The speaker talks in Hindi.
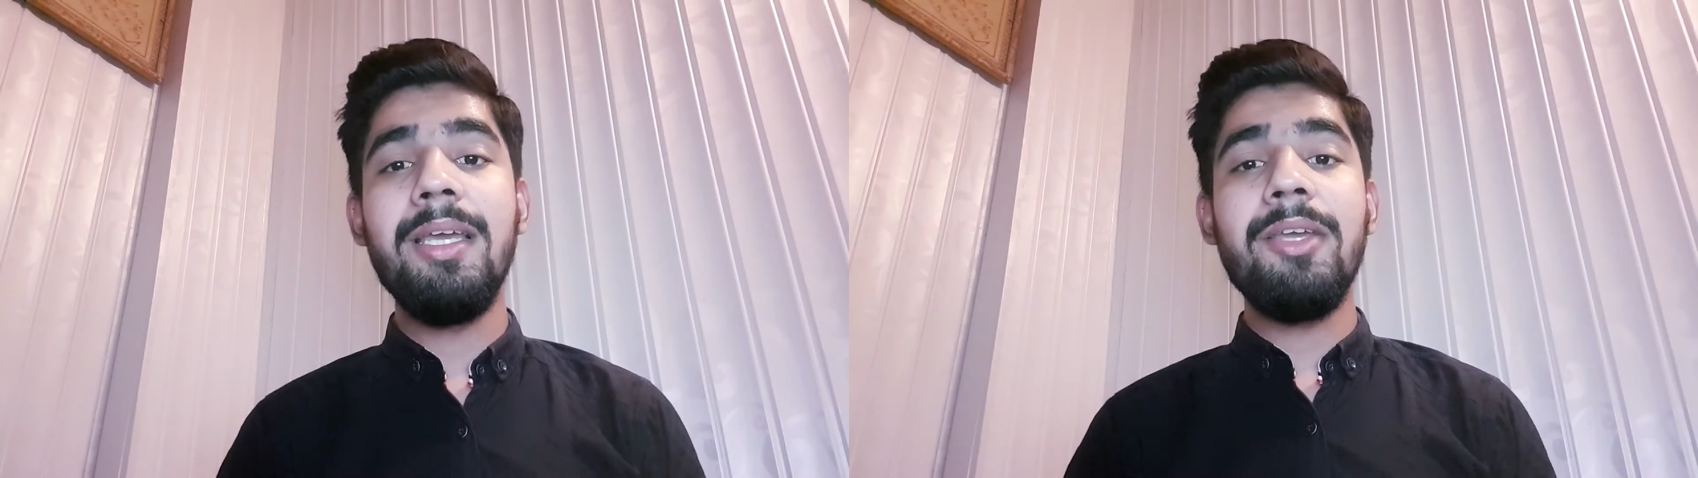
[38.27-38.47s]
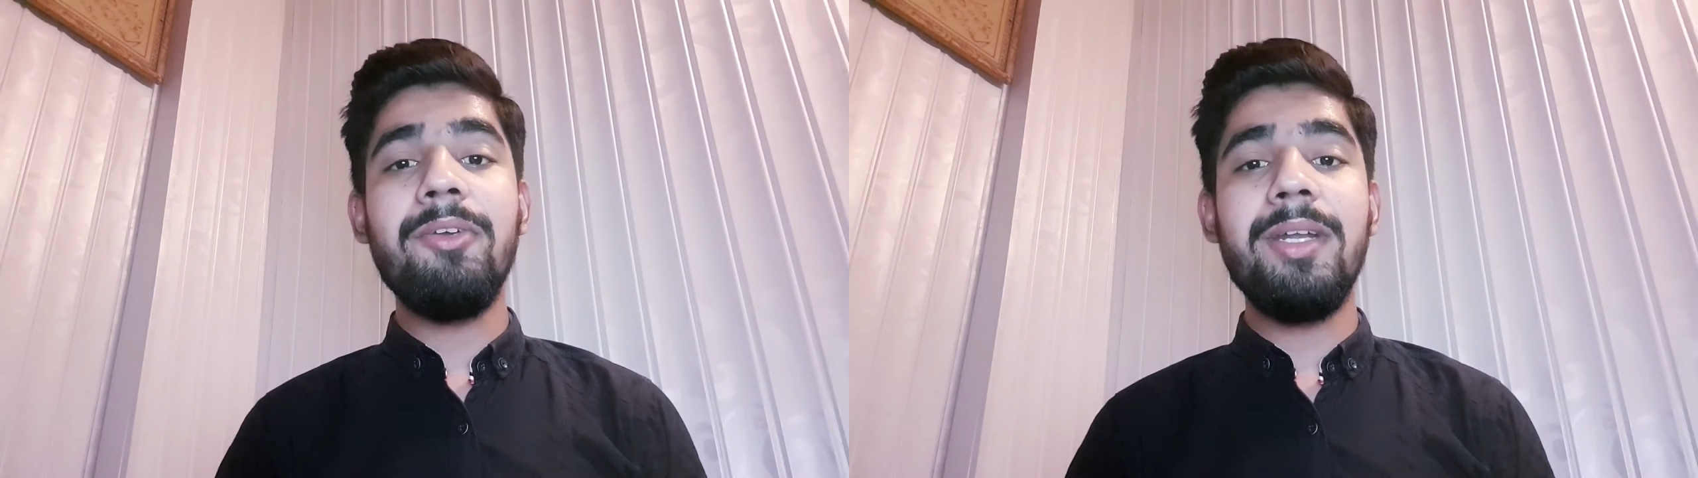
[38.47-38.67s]

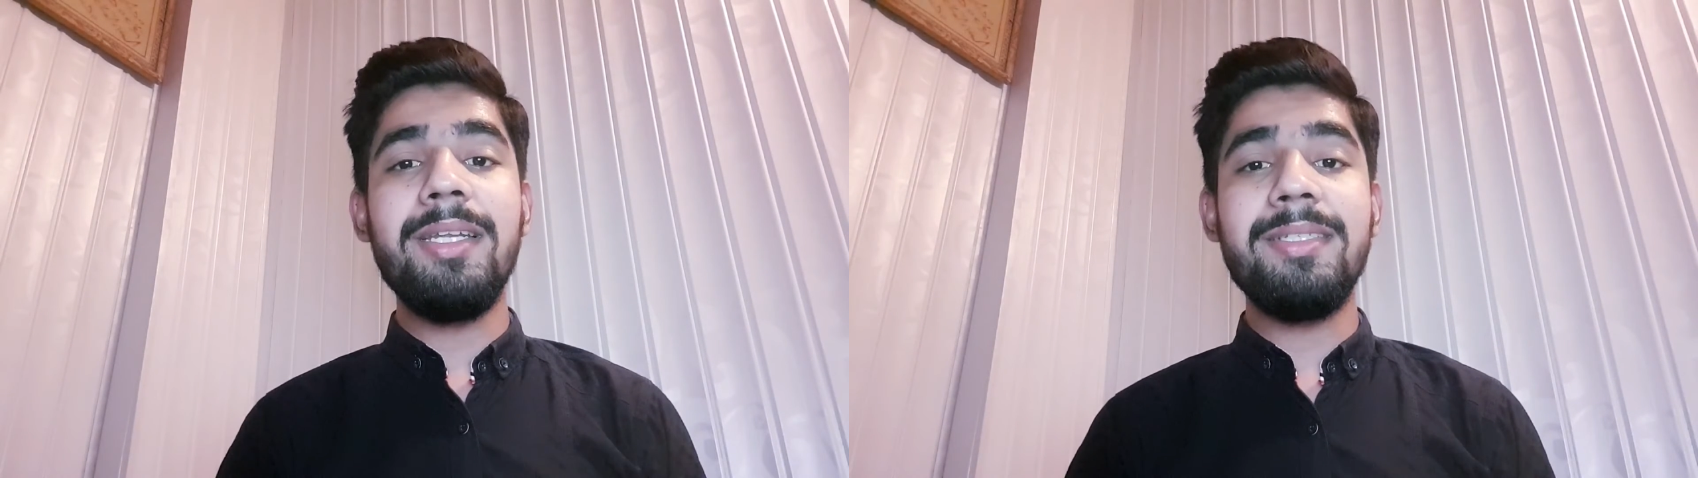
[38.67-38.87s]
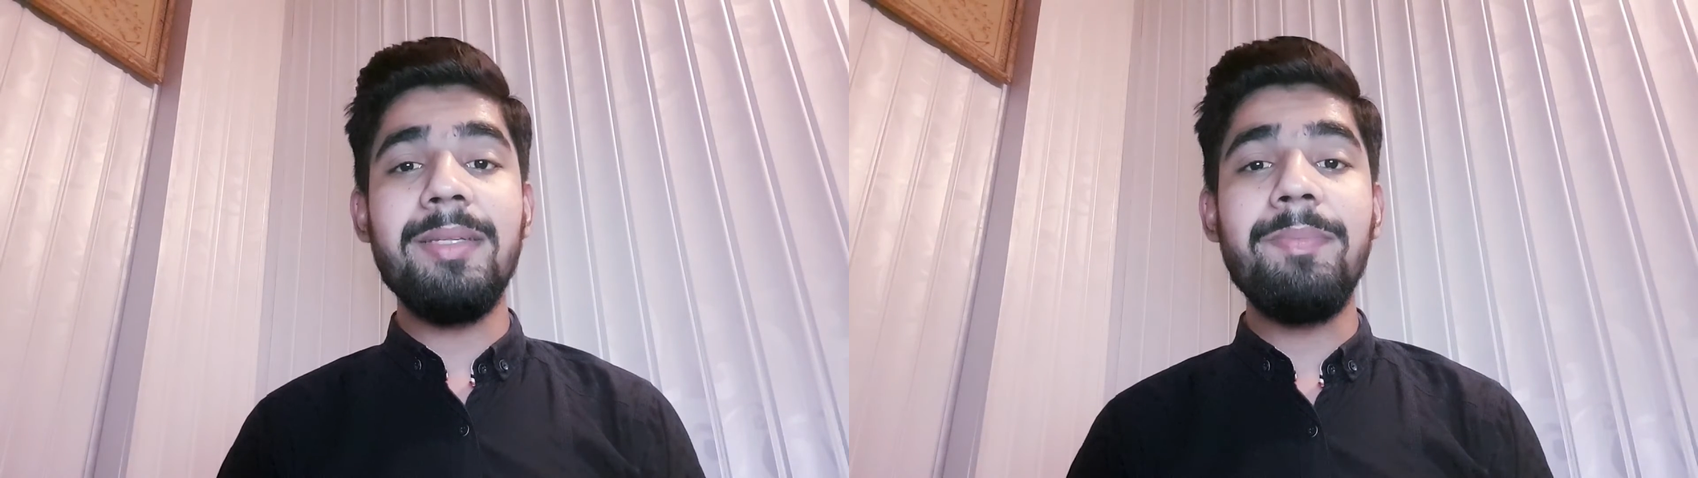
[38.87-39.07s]
क्योंकि
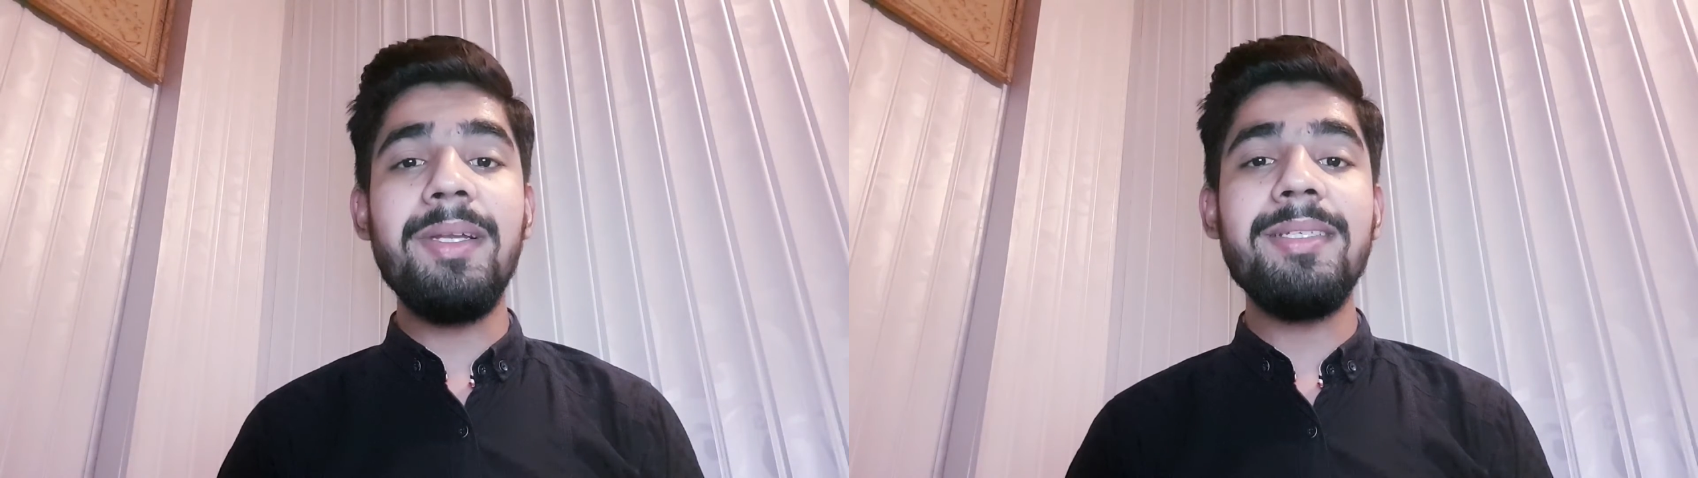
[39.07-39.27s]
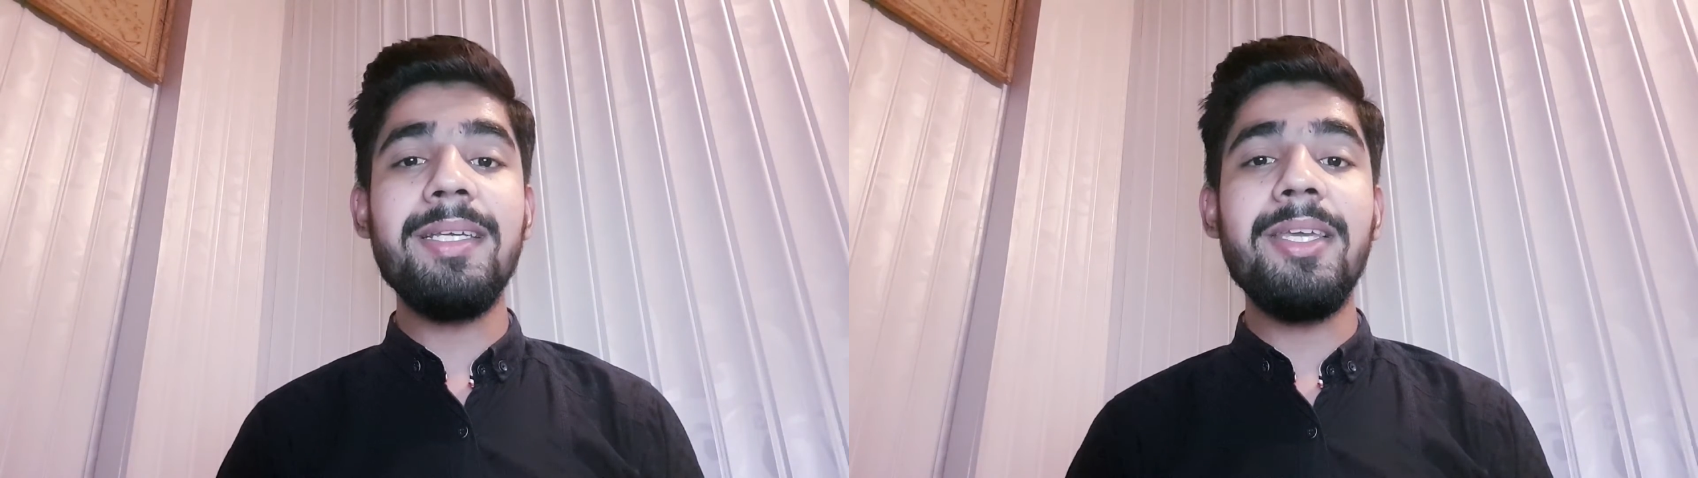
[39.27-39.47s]

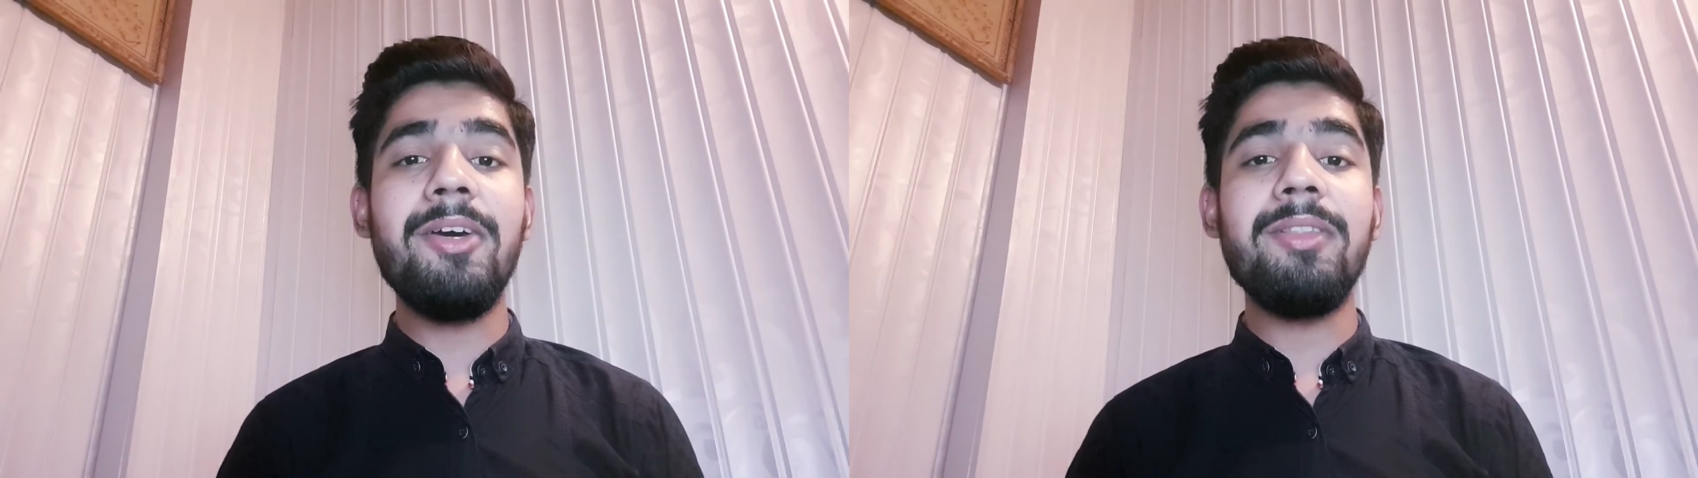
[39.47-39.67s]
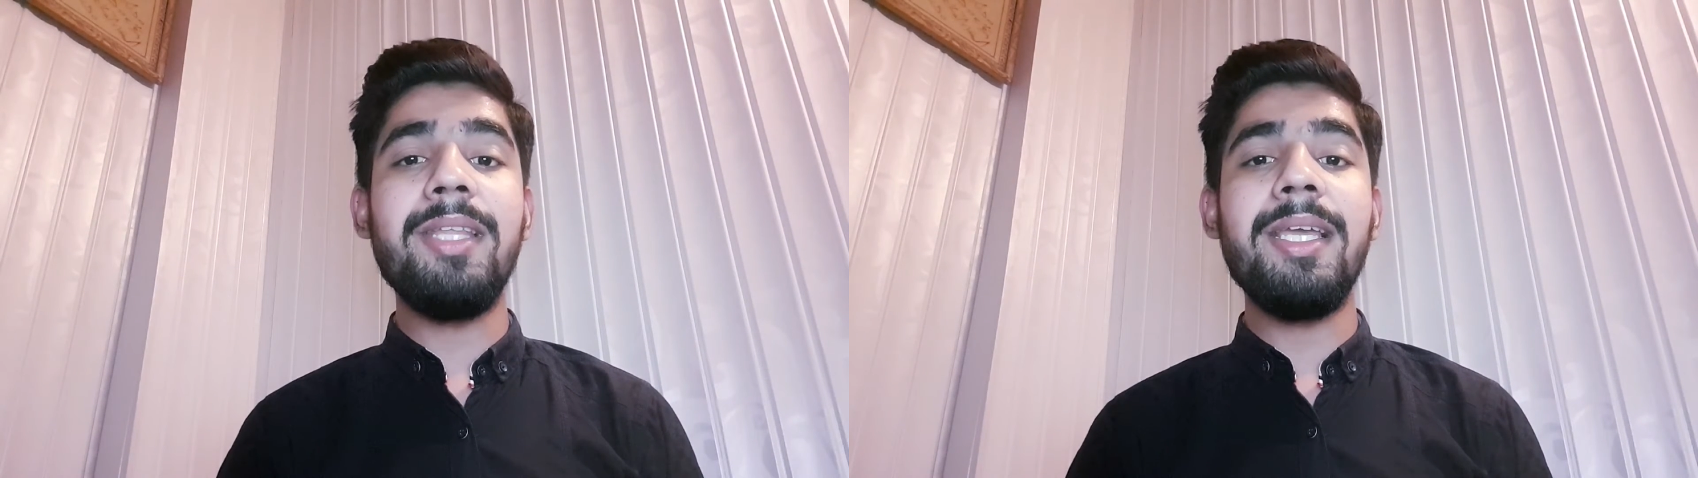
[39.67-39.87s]
डिसिप्लिन से क्या
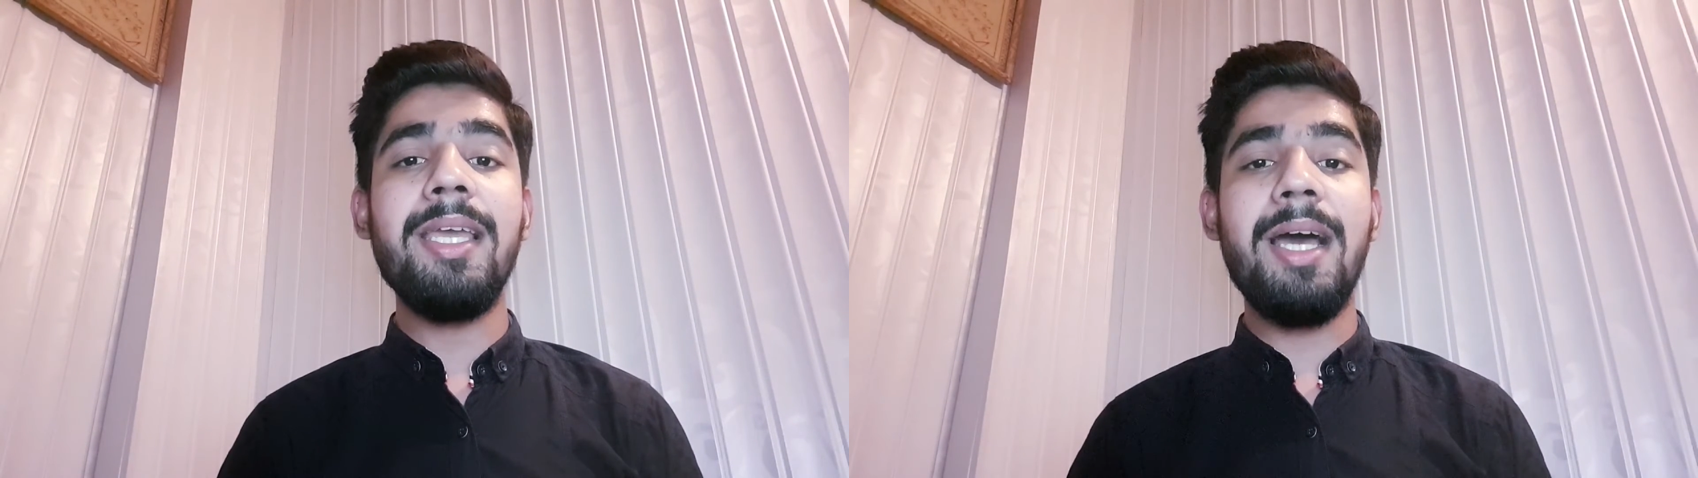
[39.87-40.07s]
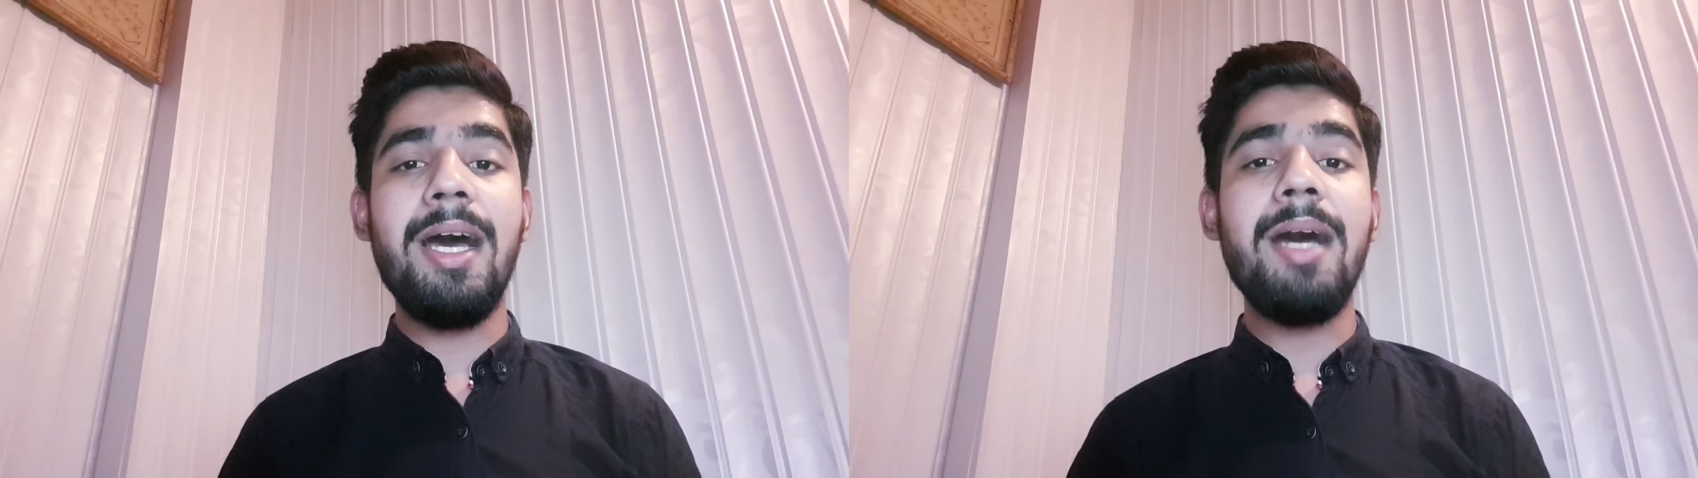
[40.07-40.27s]
होता है कि